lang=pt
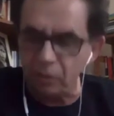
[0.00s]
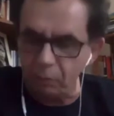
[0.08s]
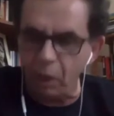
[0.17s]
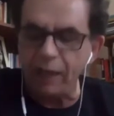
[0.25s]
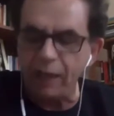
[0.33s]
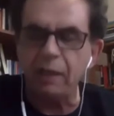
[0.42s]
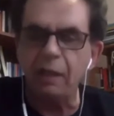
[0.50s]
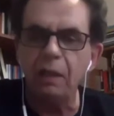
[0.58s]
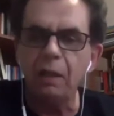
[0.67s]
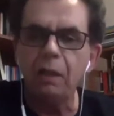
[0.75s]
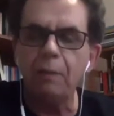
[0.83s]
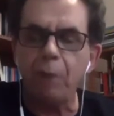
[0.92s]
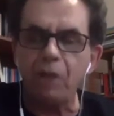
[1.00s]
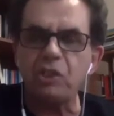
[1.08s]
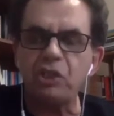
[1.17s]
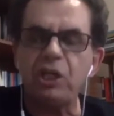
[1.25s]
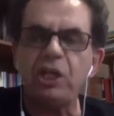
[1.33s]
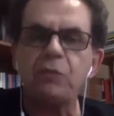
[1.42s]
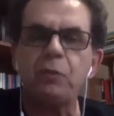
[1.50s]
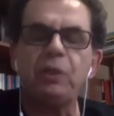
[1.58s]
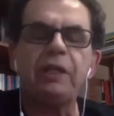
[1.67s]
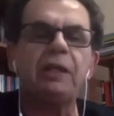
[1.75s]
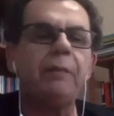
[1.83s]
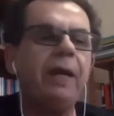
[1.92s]
embora possa te
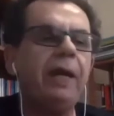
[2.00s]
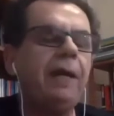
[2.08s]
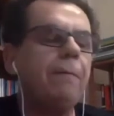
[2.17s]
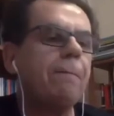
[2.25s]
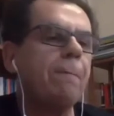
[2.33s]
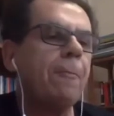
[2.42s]
responder também.